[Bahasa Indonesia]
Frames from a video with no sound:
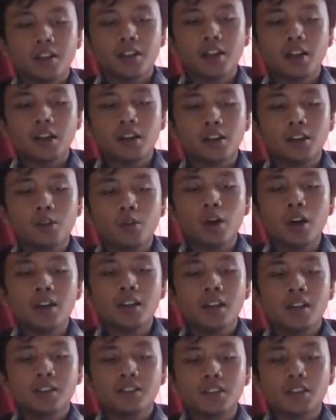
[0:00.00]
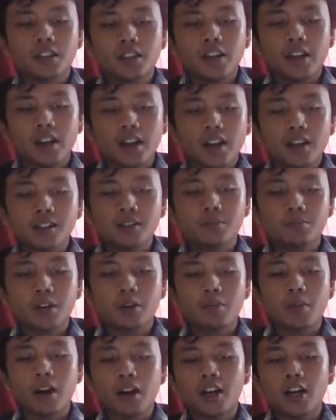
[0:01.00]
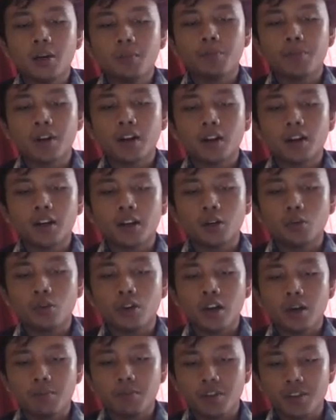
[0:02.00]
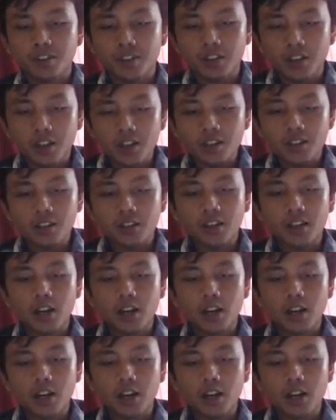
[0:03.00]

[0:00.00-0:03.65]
yang kedua, sekilas berbagai perangkat lunak bisnis,